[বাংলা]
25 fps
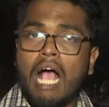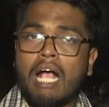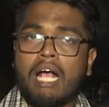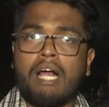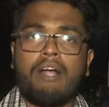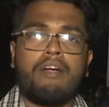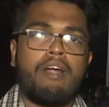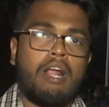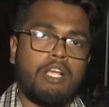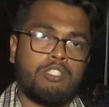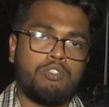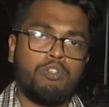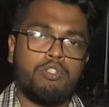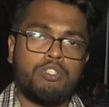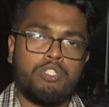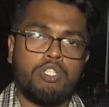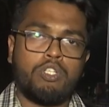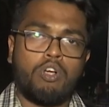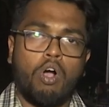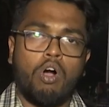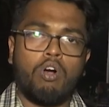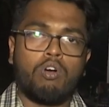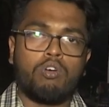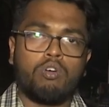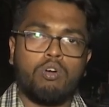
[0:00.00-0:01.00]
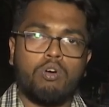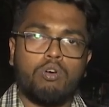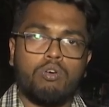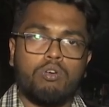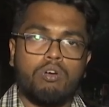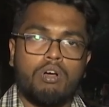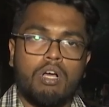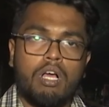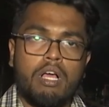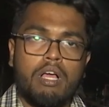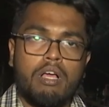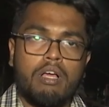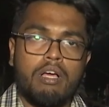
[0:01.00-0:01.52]
আকার রাজনৈতিক অঙ্ক
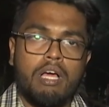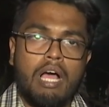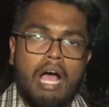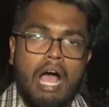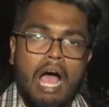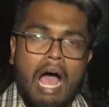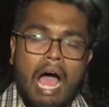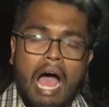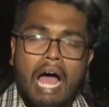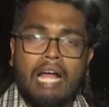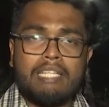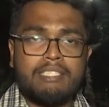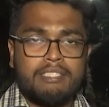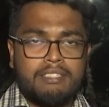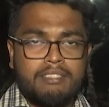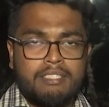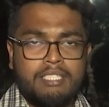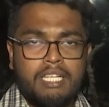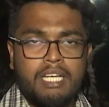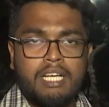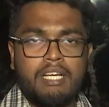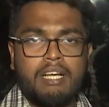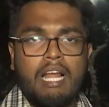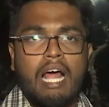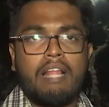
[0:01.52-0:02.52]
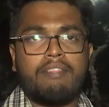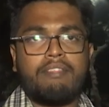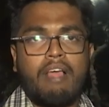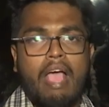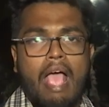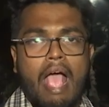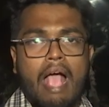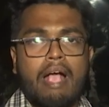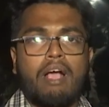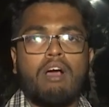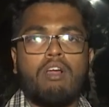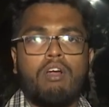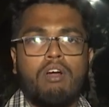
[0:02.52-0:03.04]
আজ ঠিক রাত
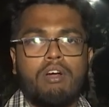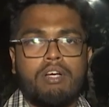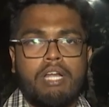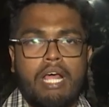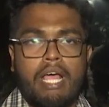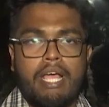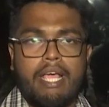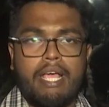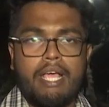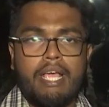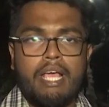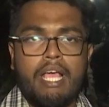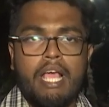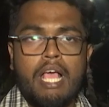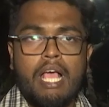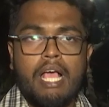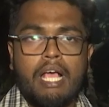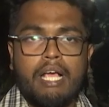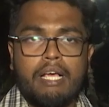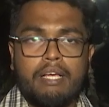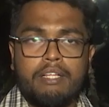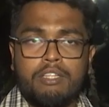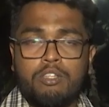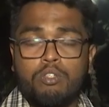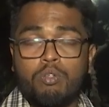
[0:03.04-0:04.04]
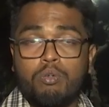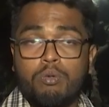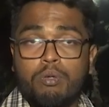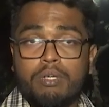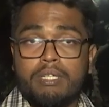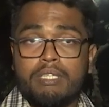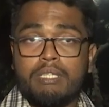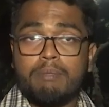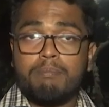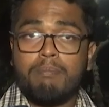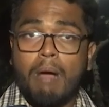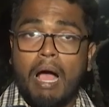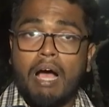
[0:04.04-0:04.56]
এগারোটায় কিন্তু
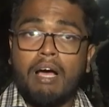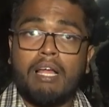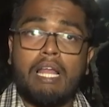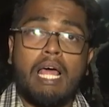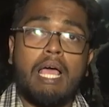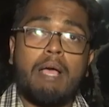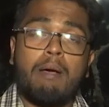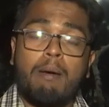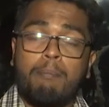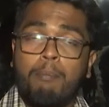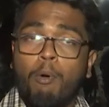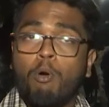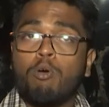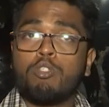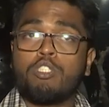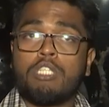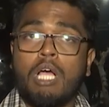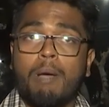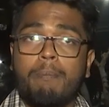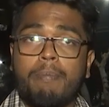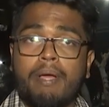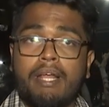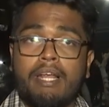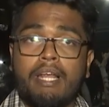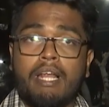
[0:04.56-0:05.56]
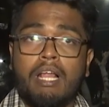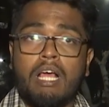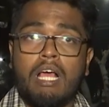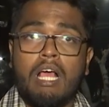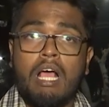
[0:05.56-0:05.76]
বাংলায় পৌঁছাবেন